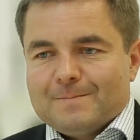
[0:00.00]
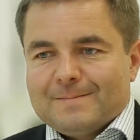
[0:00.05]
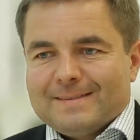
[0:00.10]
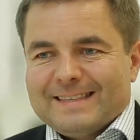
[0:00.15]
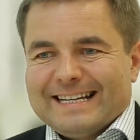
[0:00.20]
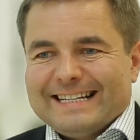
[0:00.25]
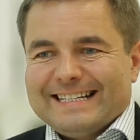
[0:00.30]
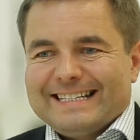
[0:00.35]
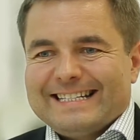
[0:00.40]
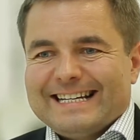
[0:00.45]

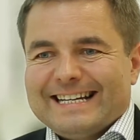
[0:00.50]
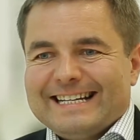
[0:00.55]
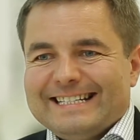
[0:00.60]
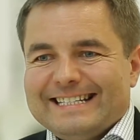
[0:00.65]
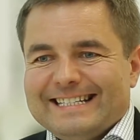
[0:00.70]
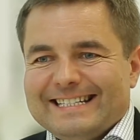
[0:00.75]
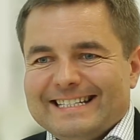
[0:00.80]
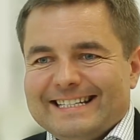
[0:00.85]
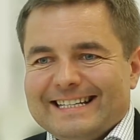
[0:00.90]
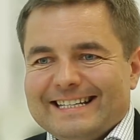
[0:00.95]

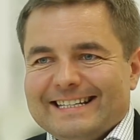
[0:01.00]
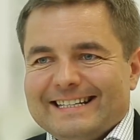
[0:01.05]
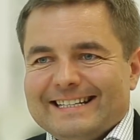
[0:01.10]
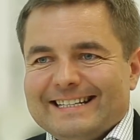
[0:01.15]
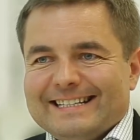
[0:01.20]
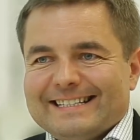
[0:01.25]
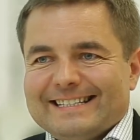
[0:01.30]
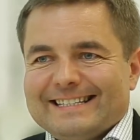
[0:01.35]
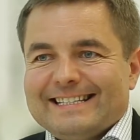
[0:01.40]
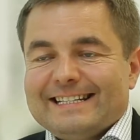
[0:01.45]
najczęściej
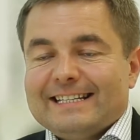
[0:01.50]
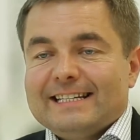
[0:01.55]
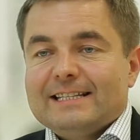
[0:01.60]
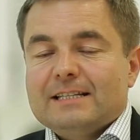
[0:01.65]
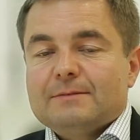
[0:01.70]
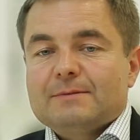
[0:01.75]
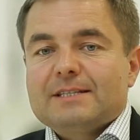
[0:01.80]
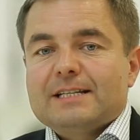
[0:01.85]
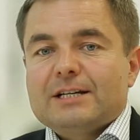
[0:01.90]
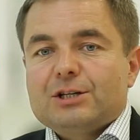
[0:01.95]
jest
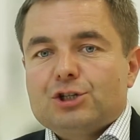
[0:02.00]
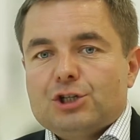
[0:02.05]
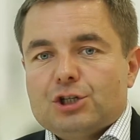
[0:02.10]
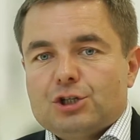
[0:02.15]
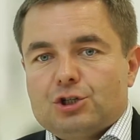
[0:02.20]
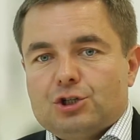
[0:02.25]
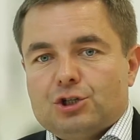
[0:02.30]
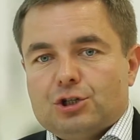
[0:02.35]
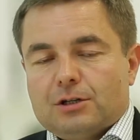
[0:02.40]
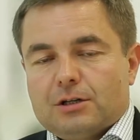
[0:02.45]
jednym z
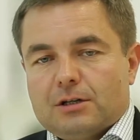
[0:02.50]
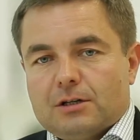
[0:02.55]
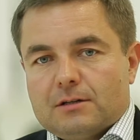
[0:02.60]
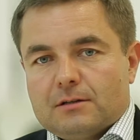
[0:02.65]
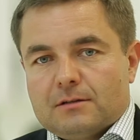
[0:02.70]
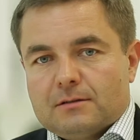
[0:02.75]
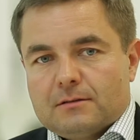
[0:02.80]
najczęstszych